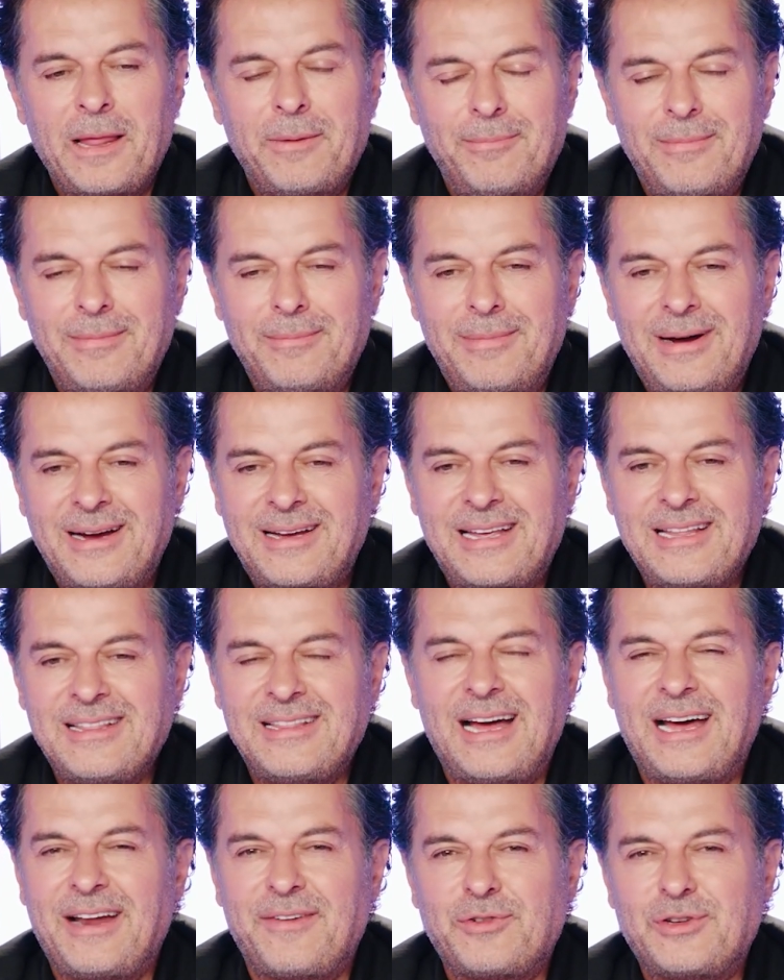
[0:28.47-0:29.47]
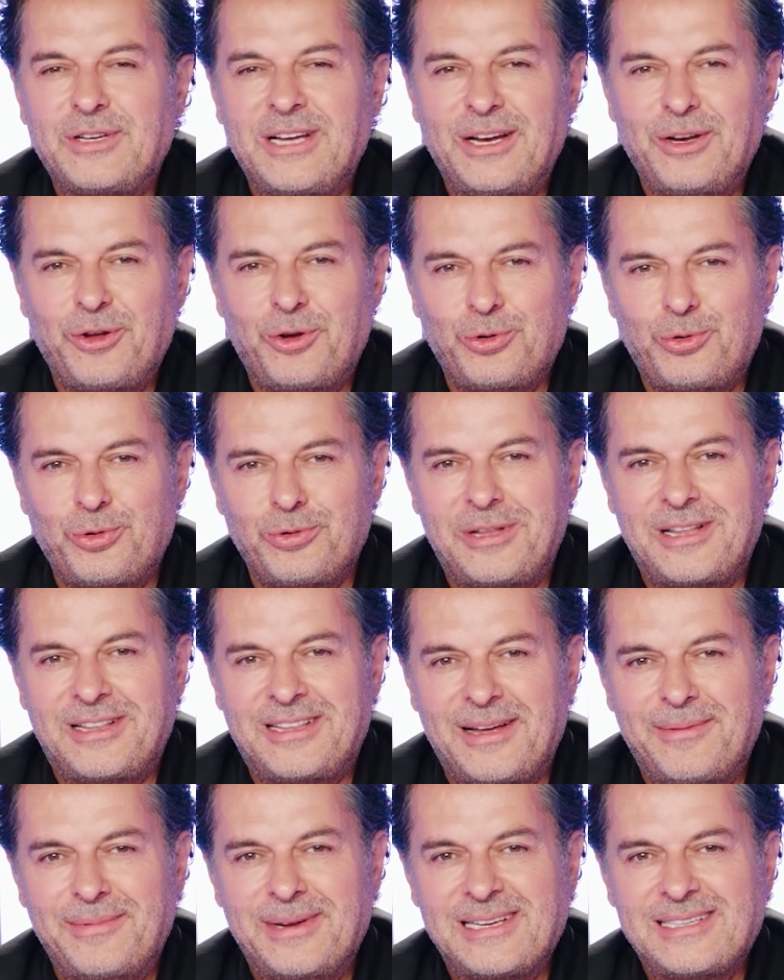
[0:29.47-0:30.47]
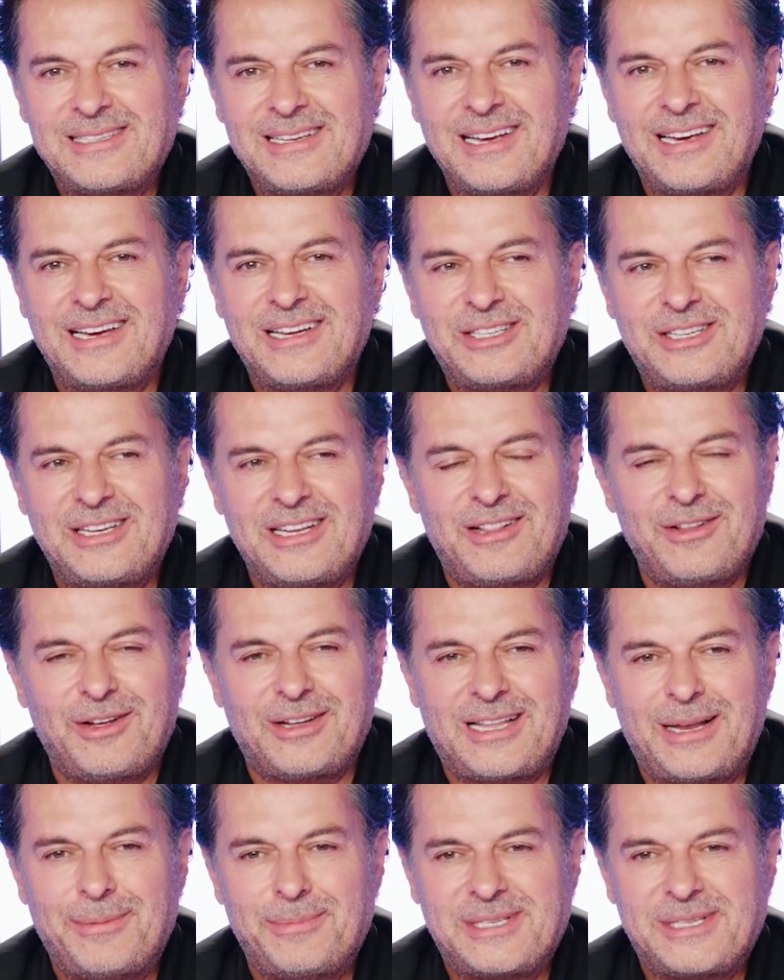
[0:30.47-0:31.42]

ما كنت أعرف شو يعني خطوط التماس آخر شيء طلعت على